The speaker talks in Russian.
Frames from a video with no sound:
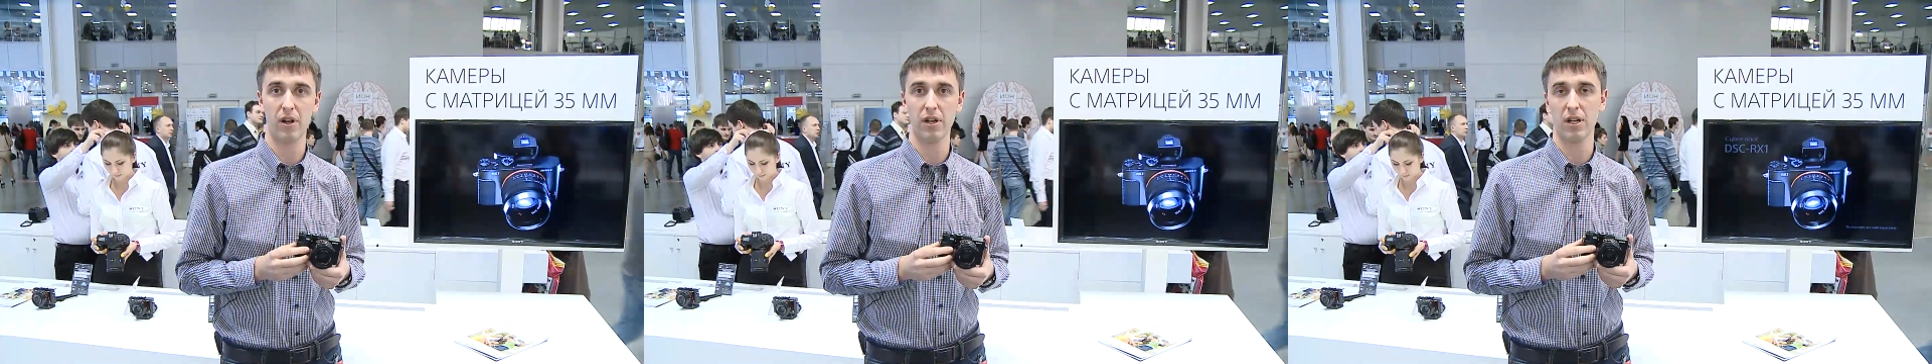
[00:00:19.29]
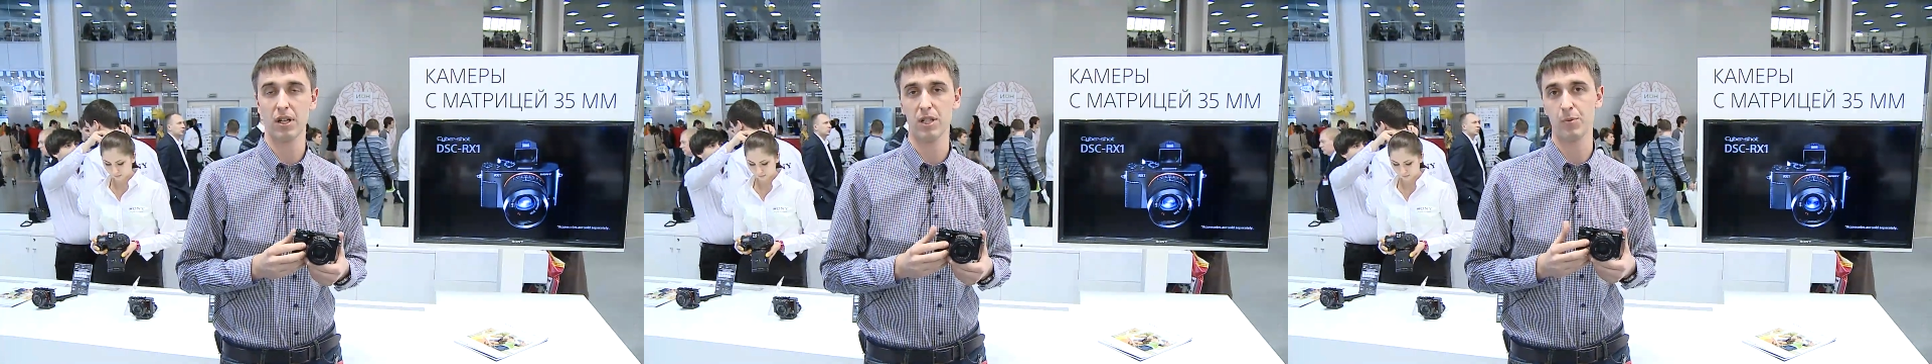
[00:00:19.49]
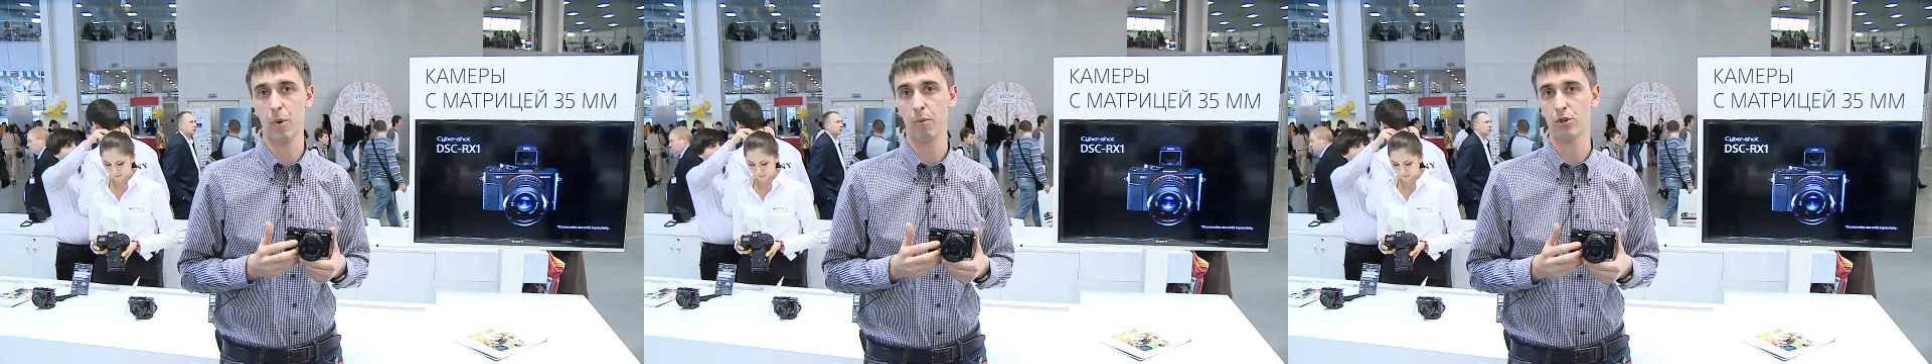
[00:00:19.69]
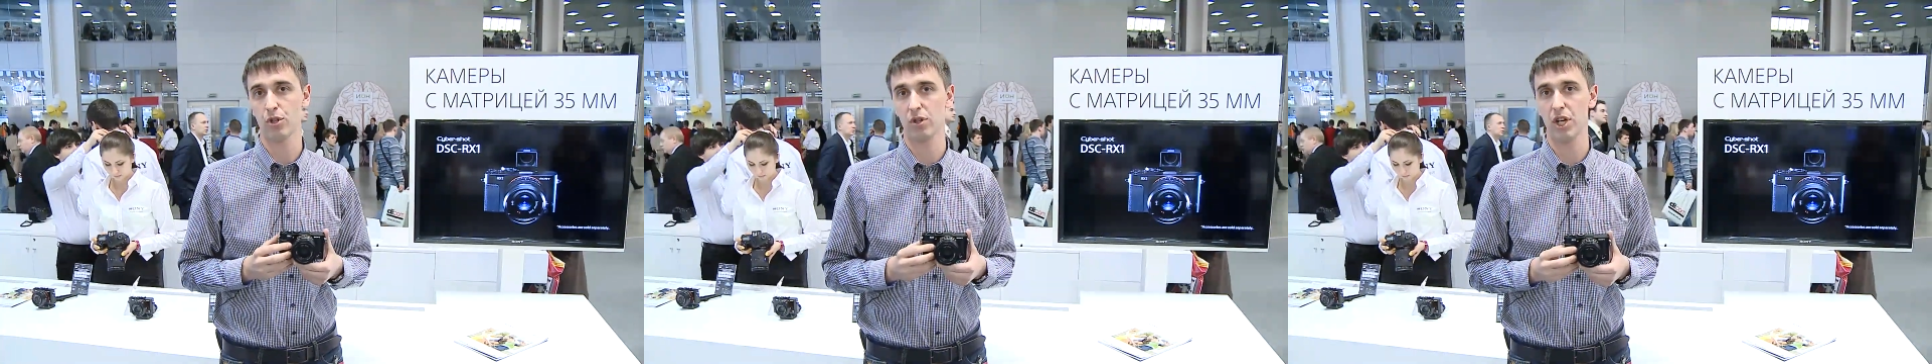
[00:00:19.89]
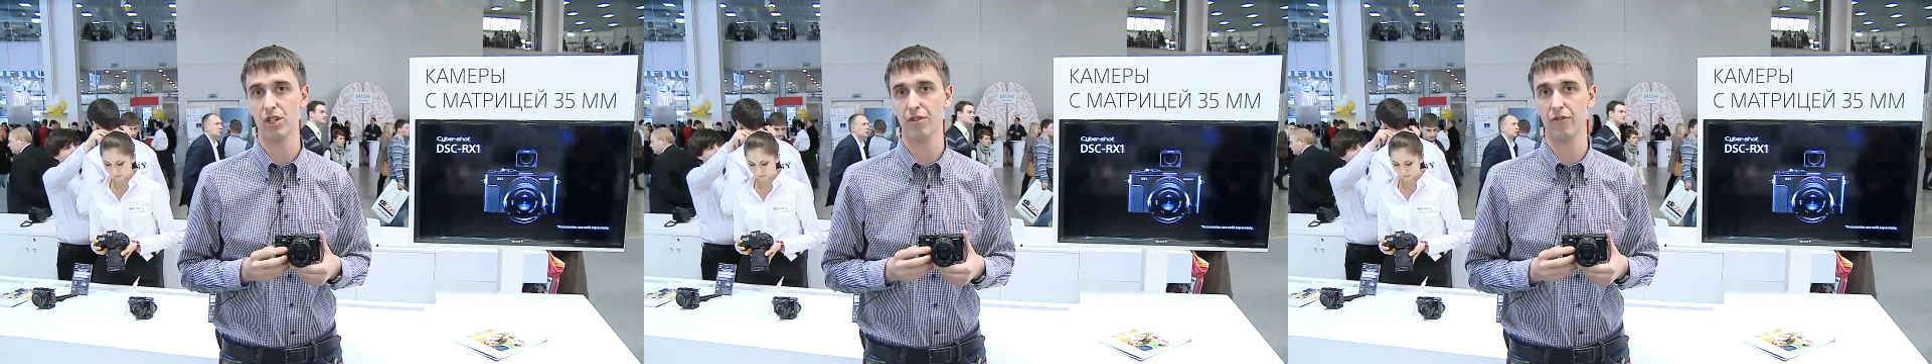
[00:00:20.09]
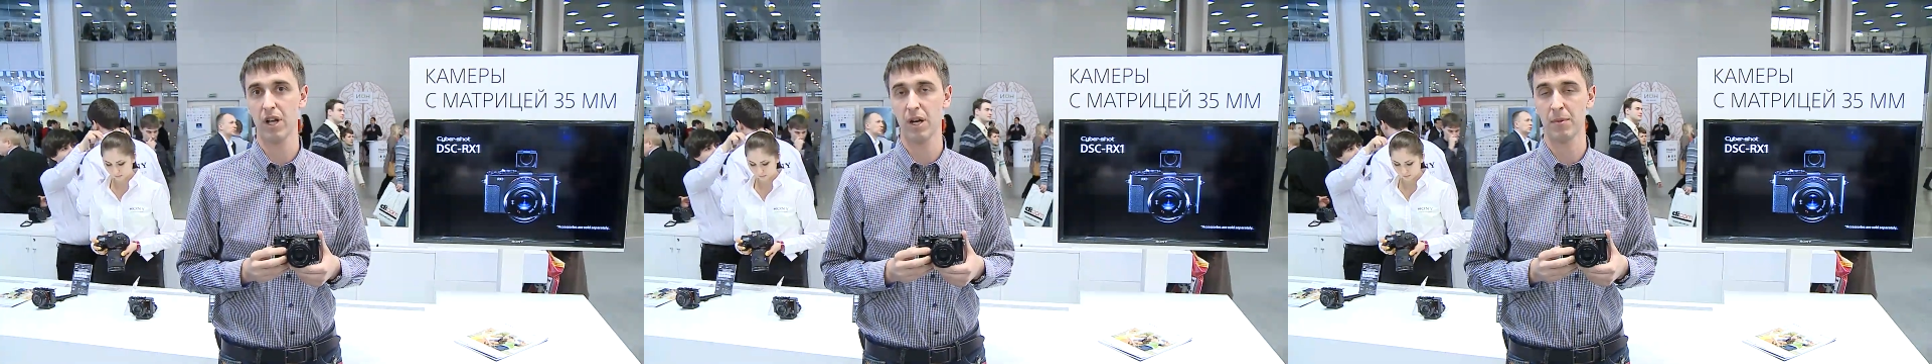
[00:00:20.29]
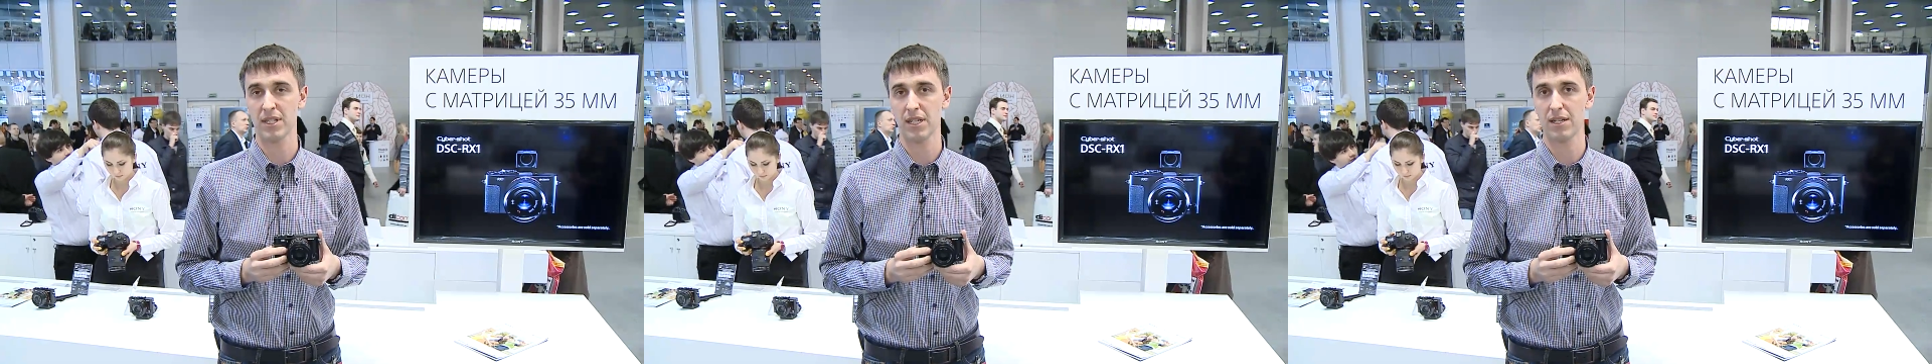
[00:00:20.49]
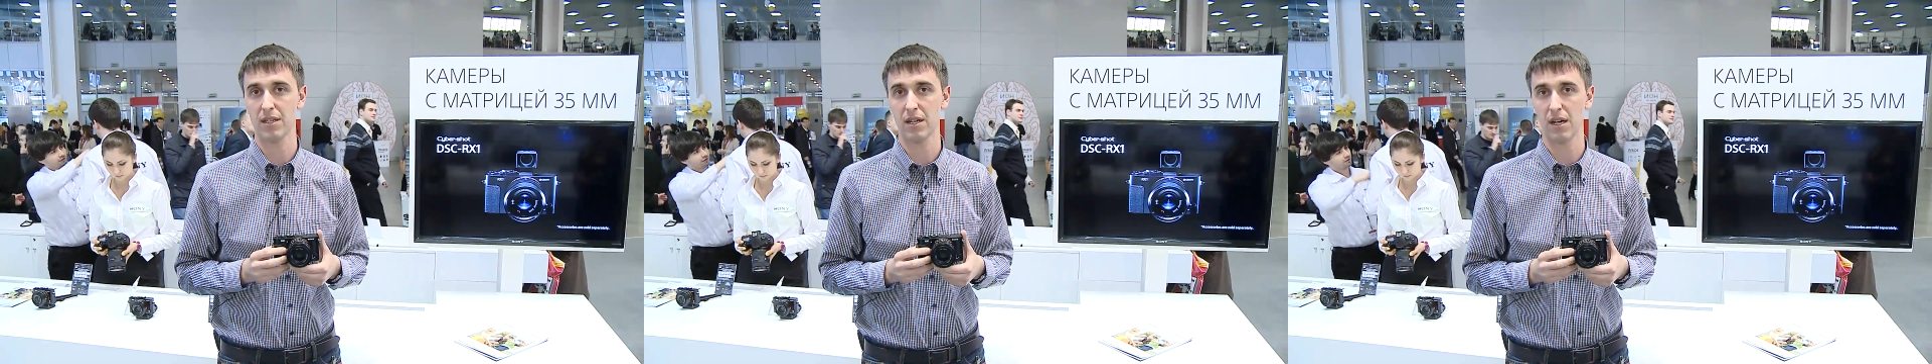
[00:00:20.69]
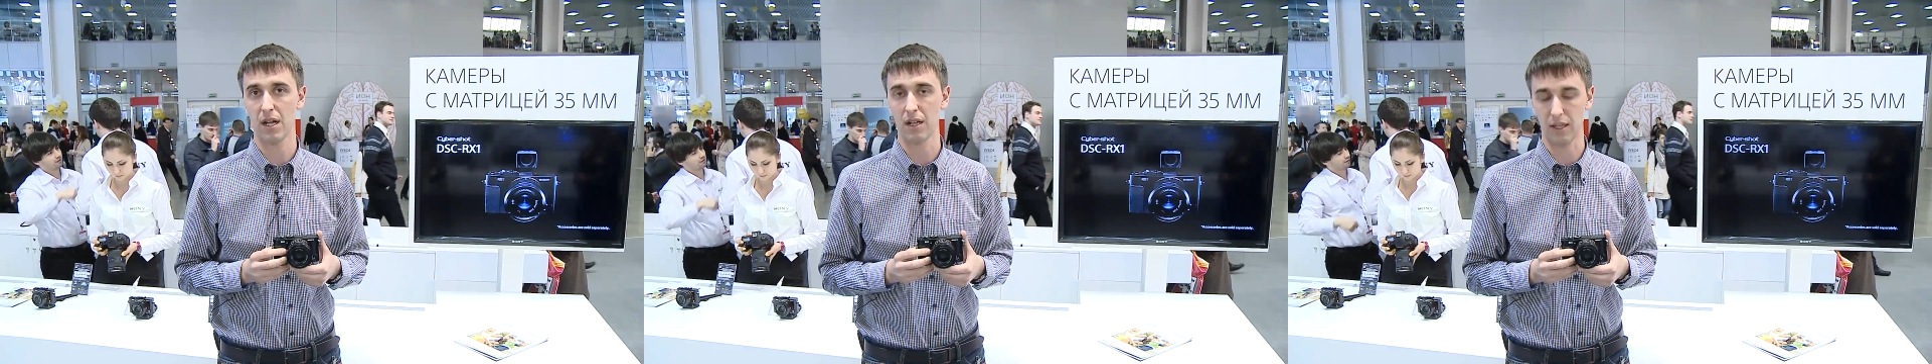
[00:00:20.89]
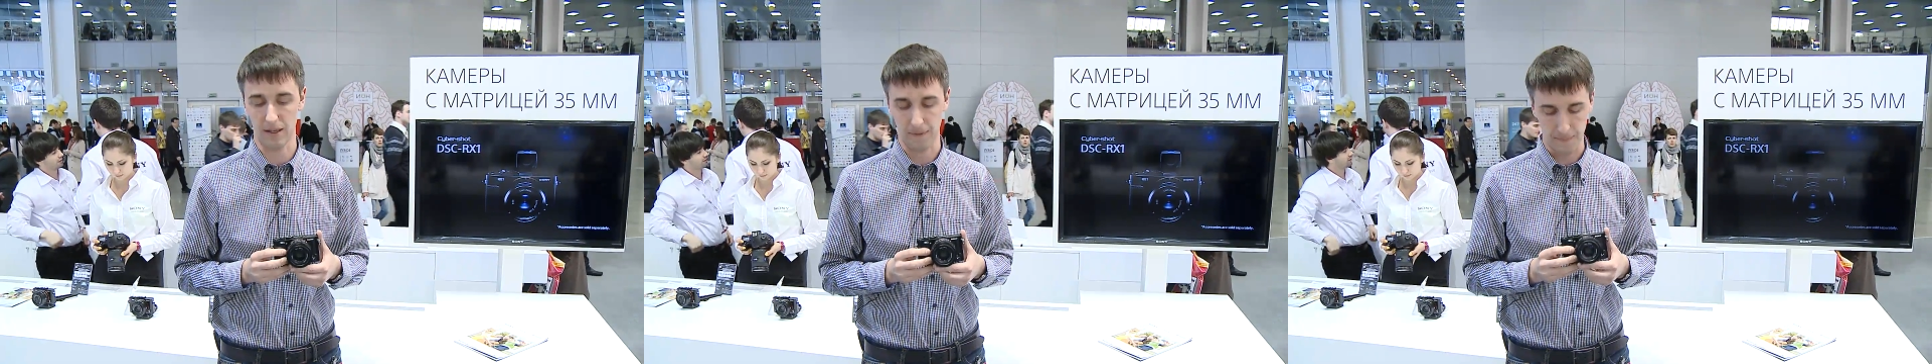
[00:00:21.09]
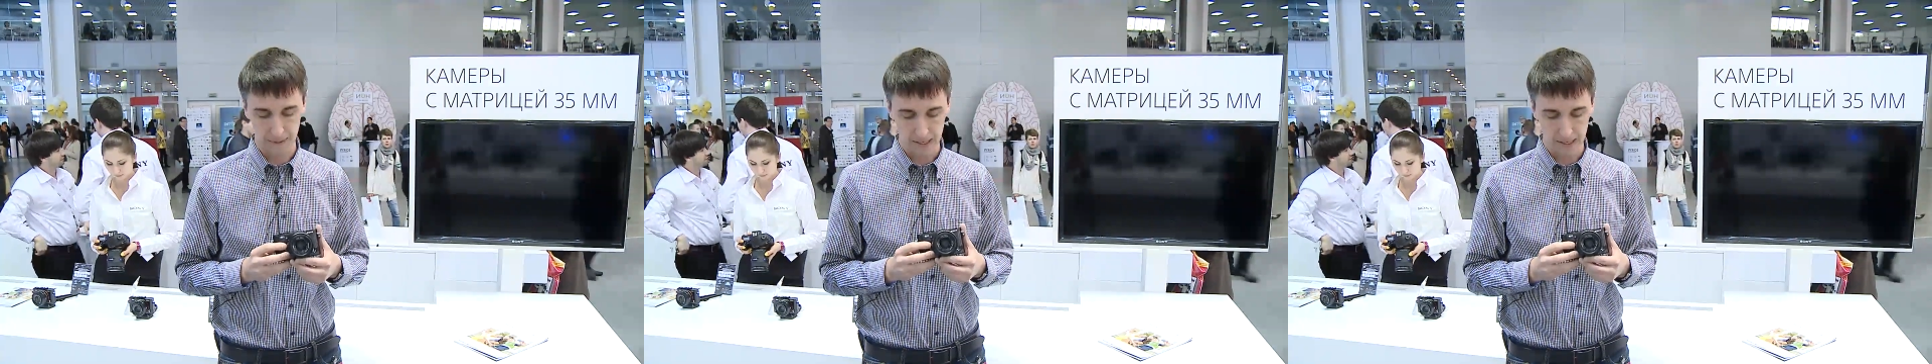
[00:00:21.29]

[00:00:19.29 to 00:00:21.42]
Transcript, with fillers: как и с помощью нашей флагманской зеркалки.